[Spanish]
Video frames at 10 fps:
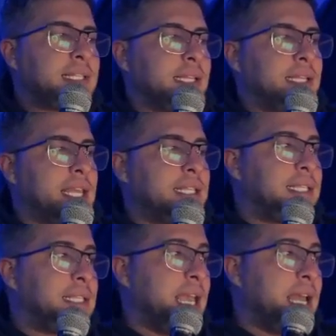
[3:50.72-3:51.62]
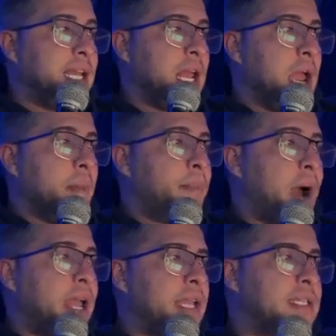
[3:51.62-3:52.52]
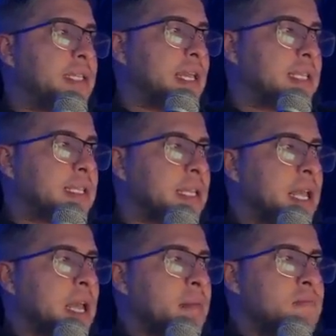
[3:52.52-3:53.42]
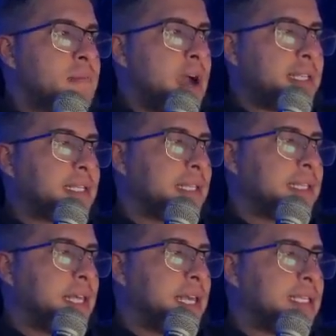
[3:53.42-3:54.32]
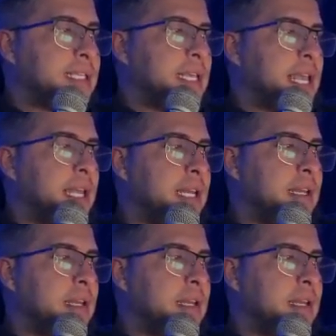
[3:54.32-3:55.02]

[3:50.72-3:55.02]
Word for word: de 100 países, más de 100